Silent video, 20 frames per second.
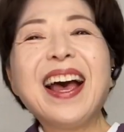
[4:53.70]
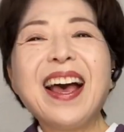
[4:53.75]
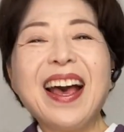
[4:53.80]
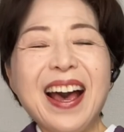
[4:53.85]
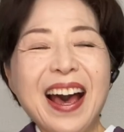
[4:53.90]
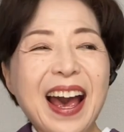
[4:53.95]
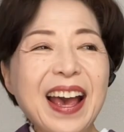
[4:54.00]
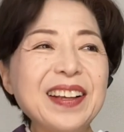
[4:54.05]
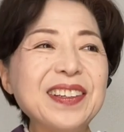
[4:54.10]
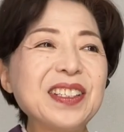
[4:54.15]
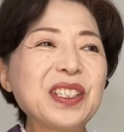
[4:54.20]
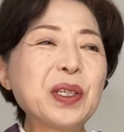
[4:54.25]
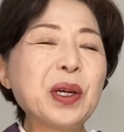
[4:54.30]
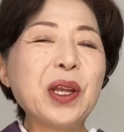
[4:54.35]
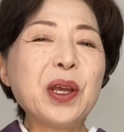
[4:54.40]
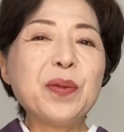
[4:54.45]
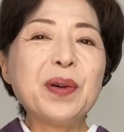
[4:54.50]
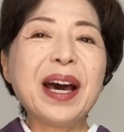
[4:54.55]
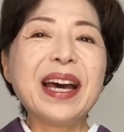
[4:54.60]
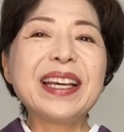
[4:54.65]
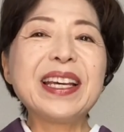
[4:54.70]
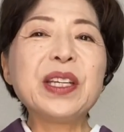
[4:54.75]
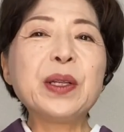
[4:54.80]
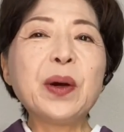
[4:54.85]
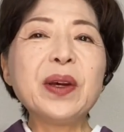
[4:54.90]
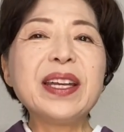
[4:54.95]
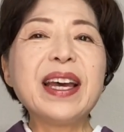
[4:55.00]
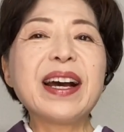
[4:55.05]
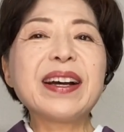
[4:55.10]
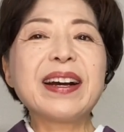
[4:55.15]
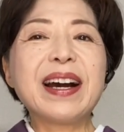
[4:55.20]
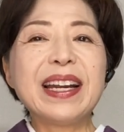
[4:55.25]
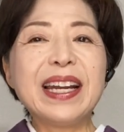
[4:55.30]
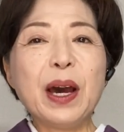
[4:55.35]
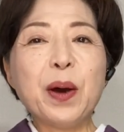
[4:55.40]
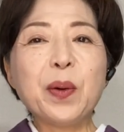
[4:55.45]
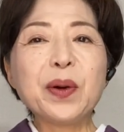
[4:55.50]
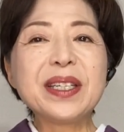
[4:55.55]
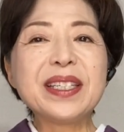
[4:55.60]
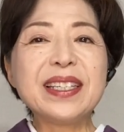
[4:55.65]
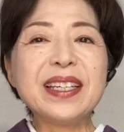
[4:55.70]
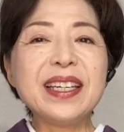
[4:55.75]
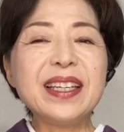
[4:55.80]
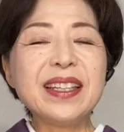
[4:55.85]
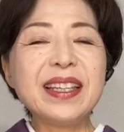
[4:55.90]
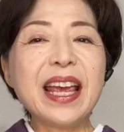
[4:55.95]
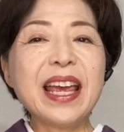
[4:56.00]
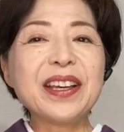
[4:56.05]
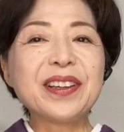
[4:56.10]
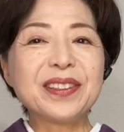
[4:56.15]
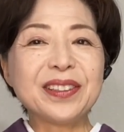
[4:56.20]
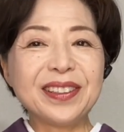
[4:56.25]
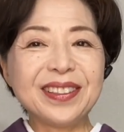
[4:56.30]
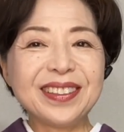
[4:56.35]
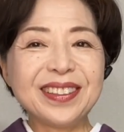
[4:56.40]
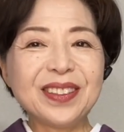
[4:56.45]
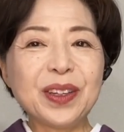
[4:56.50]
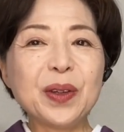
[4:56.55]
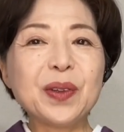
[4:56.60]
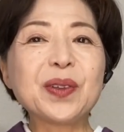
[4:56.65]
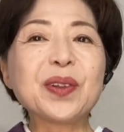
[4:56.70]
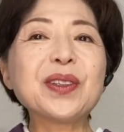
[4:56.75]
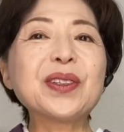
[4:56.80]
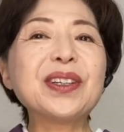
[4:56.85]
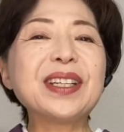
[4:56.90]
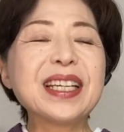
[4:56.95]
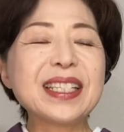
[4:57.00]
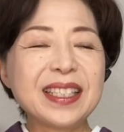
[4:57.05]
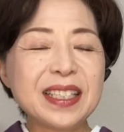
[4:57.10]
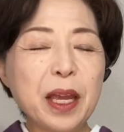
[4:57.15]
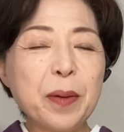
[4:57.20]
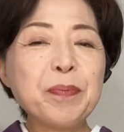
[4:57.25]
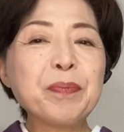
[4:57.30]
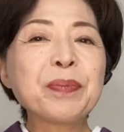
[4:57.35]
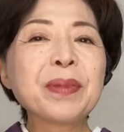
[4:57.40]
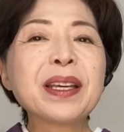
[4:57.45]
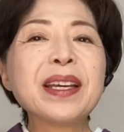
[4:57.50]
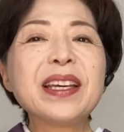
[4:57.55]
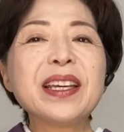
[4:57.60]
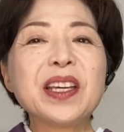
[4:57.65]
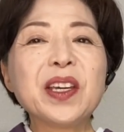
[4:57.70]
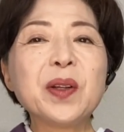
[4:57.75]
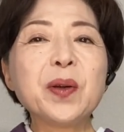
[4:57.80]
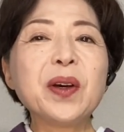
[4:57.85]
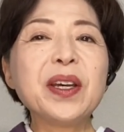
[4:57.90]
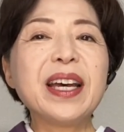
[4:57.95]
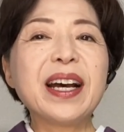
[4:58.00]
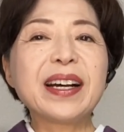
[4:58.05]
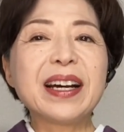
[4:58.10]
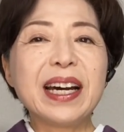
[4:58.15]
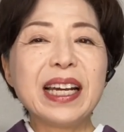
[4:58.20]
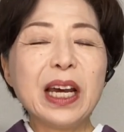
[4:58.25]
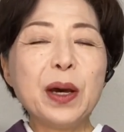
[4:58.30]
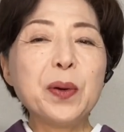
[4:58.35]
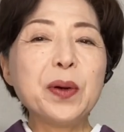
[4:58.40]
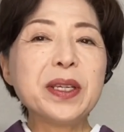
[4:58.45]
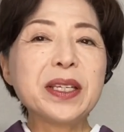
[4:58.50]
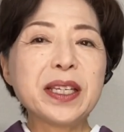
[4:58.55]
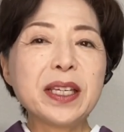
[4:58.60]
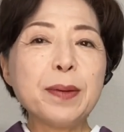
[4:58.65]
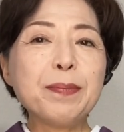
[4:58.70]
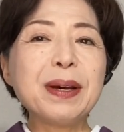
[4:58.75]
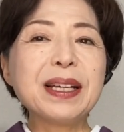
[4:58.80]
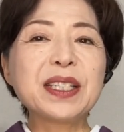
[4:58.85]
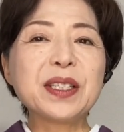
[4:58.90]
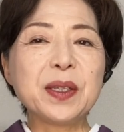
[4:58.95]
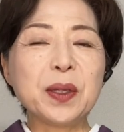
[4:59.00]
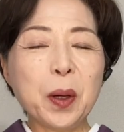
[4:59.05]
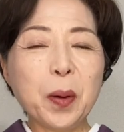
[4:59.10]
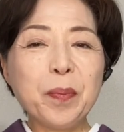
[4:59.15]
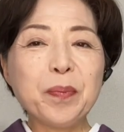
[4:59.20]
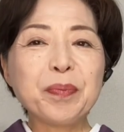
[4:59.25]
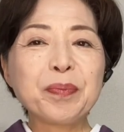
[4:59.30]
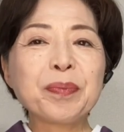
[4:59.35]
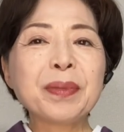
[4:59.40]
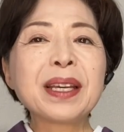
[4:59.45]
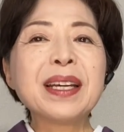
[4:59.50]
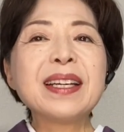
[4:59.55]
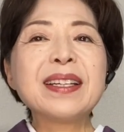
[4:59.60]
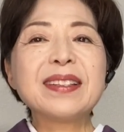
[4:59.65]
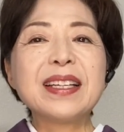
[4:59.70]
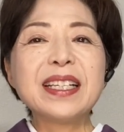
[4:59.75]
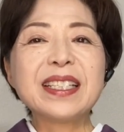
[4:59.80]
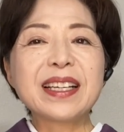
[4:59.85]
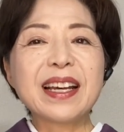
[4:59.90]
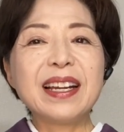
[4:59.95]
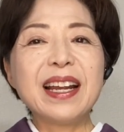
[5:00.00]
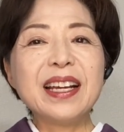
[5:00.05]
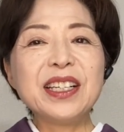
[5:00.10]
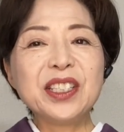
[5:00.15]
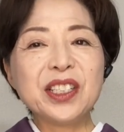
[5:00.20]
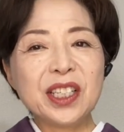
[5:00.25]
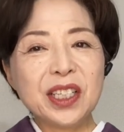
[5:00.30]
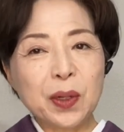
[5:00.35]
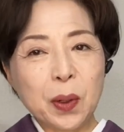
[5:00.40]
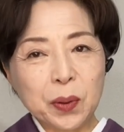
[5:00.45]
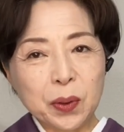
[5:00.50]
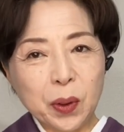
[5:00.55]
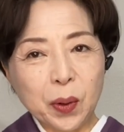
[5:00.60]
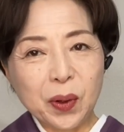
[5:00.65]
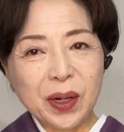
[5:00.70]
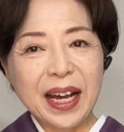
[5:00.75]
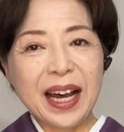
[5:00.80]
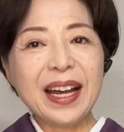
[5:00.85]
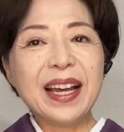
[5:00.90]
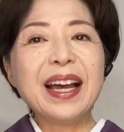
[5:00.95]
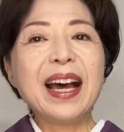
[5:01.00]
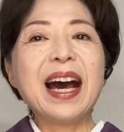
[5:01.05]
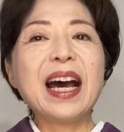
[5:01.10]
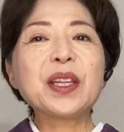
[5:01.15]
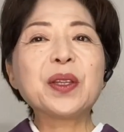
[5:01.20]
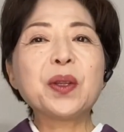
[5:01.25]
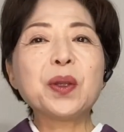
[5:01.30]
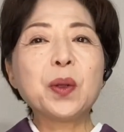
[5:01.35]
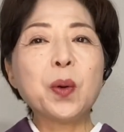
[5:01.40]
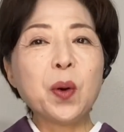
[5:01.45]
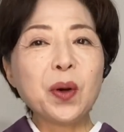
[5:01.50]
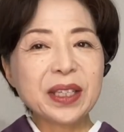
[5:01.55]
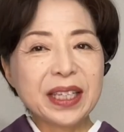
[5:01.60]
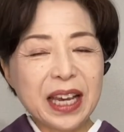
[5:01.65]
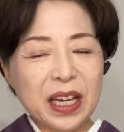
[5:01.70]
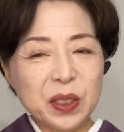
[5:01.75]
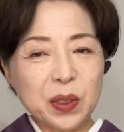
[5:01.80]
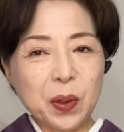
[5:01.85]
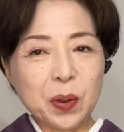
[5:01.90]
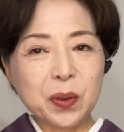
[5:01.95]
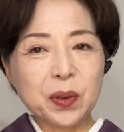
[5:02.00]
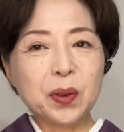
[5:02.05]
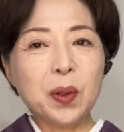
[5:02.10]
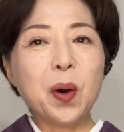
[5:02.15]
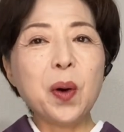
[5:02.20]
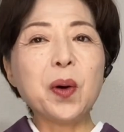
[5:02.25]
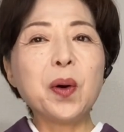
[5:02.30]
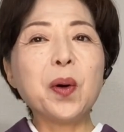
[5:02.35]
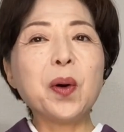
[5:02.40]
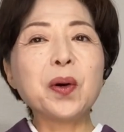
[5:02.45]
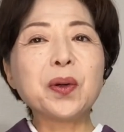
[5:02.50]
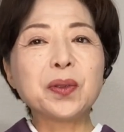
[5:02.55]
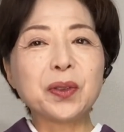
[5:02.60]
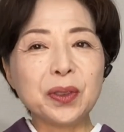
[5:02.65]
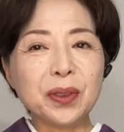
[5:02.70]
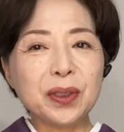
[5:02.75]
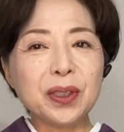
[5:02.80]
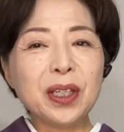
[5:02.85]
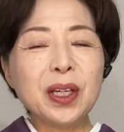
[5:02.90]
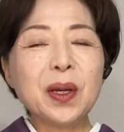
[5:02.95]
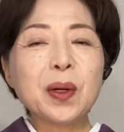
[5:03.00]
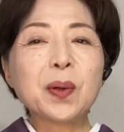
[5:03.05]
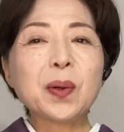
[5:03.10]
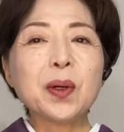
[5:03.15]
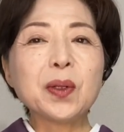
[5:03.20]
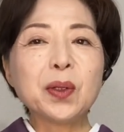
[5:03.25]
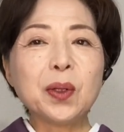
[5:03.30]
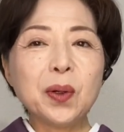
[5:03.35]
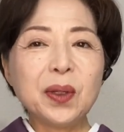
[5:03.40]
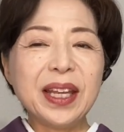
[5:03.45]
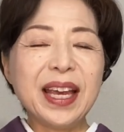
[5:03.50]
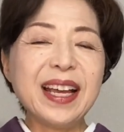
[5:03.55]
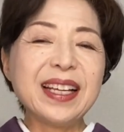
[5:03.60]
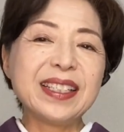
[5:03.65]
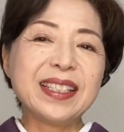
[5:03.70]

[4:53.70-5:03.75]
はい、それは色や柄を引いていくということですね。色や柄を引きますよ。ですから白とか同系色を置くことで